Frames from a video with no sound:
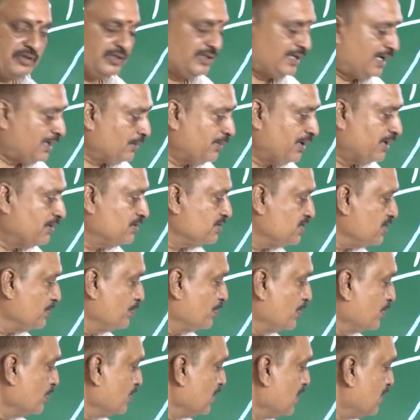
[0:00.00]
ఇందాక మనం
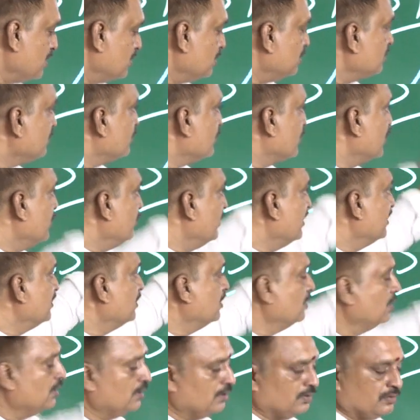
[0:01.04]
చెప్పుకున్నట్టు
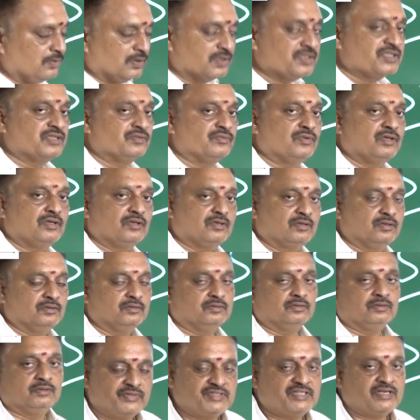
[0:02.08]
పులివెందుల్లో వచ్చిన ఓట్లు
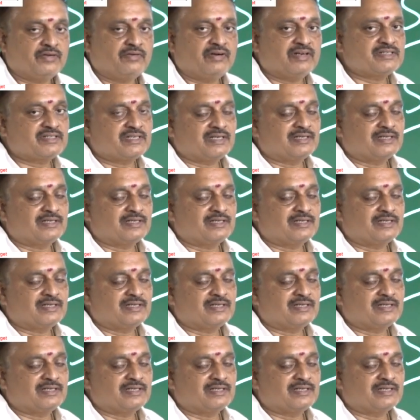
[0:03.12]
విజయవాడ